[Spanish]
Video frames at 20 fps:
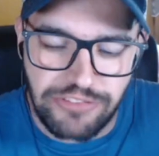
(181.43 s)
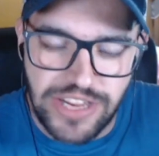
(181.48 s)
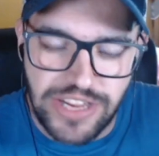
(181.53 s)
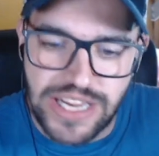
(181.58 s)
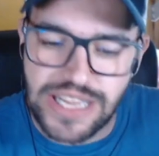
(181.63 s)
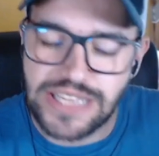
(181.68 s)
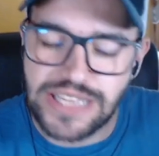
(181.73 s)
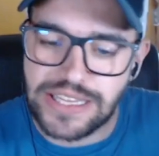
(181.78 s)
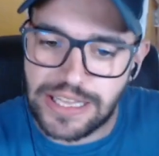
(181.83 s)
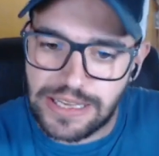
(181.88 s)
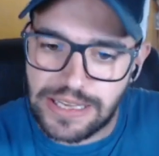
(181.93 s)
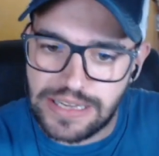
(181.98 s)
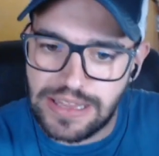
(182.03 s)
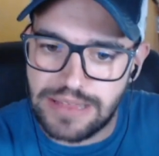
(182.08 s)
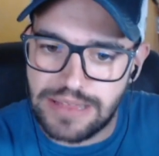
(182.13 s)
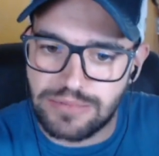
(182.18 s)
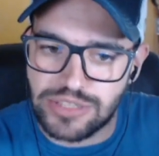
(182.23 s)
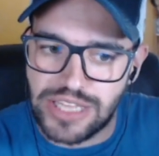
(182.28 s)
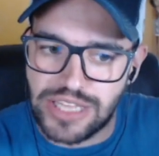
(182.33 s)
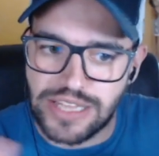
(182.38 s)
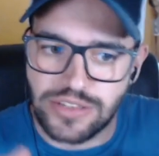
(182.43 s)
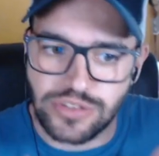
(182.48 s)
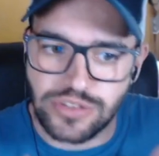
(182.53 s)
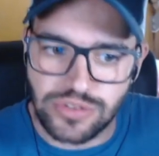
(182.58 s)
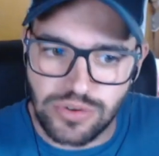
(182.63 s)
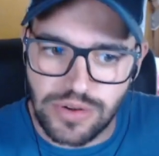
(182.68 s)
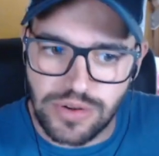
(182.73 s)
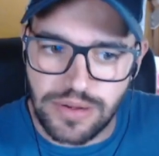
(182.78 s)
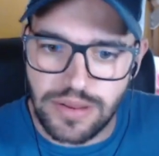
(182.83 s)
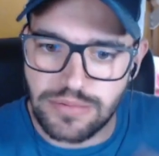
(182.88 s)
gente, le damos like, nos
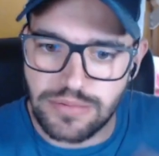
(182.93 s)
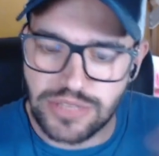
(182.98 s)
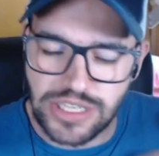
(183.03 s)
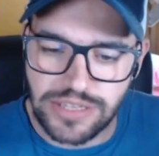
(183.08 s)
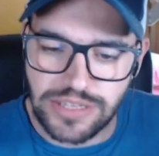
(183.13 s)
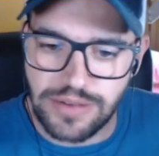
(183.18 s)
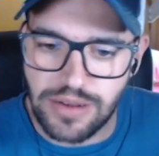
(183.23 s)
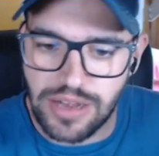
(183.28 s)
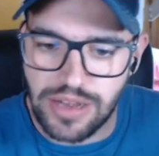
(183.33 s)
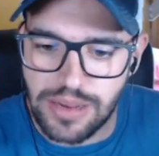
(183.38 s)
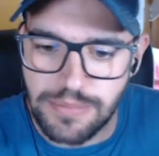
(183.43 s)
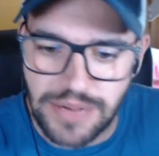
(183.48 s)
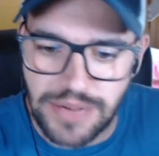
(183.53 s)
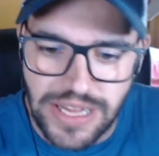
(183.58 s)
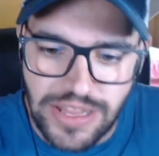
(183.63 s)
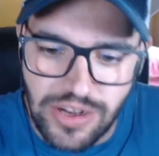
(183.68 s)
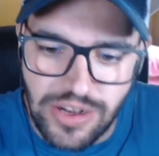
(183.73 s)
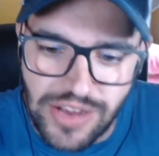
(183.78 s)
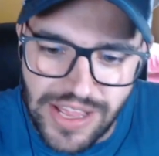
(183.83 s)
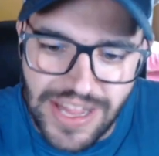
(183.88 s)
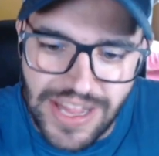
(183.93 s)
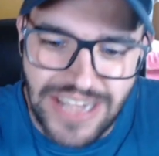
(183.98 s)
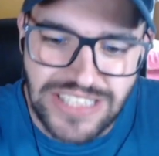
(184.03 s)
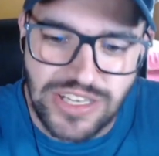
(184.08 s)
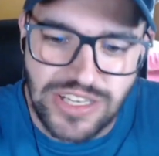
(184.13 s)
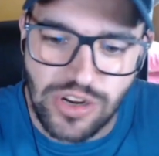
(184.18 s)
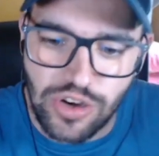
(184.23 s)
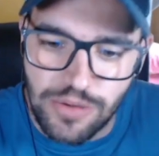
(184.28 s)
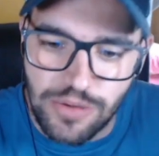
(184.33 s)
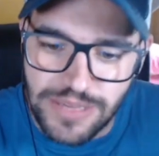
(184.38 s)
suscribimos, activamos la campanita, lo que
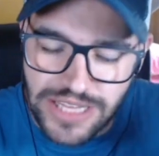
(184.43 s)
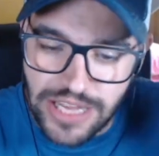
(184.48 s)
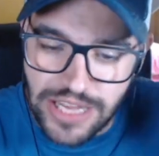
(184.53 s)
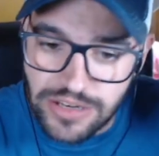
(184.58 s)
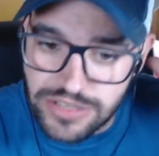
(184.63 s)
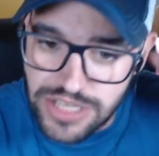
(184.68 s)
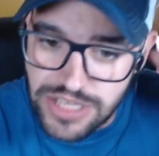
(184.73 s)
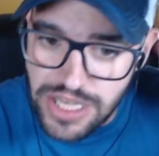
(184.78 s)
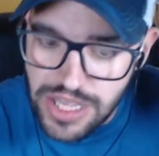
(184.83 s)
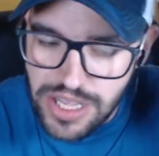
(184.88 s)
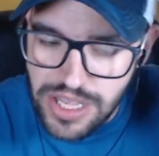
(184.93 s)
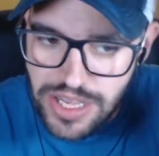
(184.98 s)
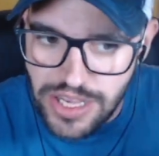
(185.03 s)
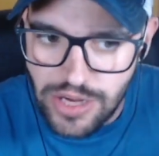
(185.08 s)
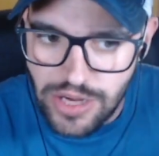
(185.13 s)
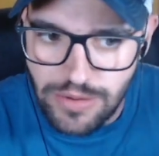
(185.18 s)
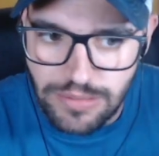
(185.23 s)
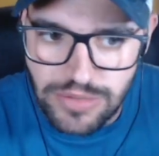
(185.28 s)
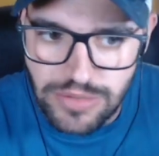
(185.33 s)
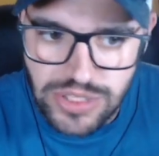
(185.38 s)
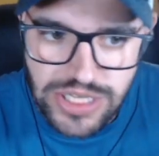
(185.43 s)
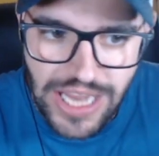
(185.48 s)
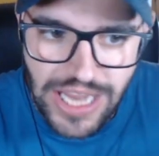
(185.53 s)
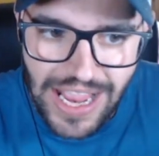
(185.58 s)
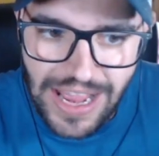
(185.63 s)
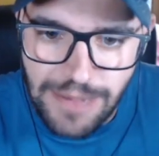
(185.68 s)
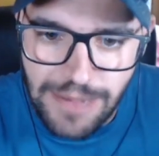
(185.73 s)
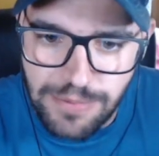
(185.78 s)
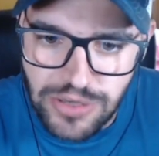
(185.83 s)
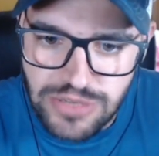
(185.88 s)
queráis en los comentarios y nos vemos
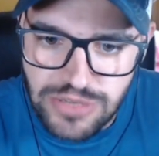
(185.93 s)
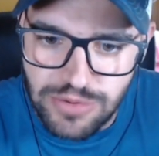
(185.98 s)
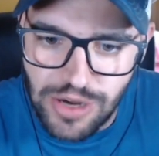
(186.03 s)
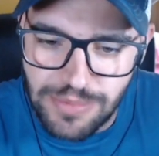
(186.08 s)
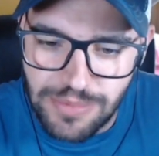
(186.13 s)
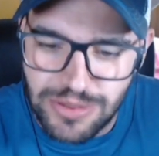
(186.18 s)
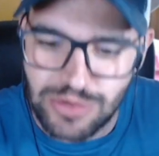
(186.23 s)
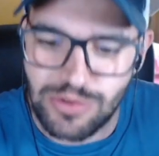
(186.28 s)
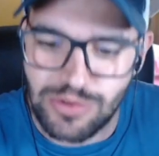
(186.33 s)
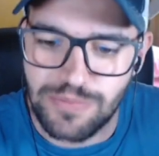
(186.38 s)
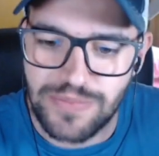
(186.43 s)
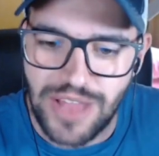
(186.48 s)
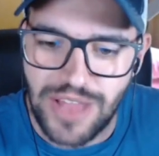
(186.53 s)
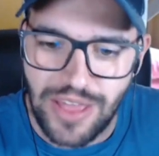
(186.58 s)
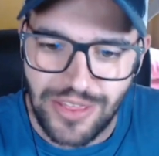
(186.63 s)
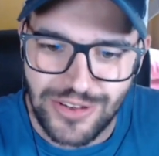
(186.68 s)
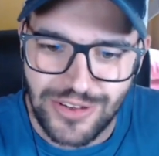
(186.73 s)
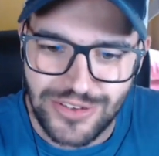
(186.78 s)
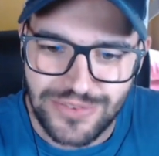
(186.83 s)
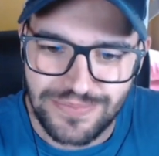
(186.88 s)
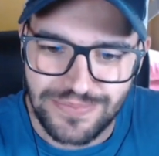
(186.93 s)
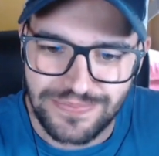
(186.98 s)
en el próximo capítulo. Adiós.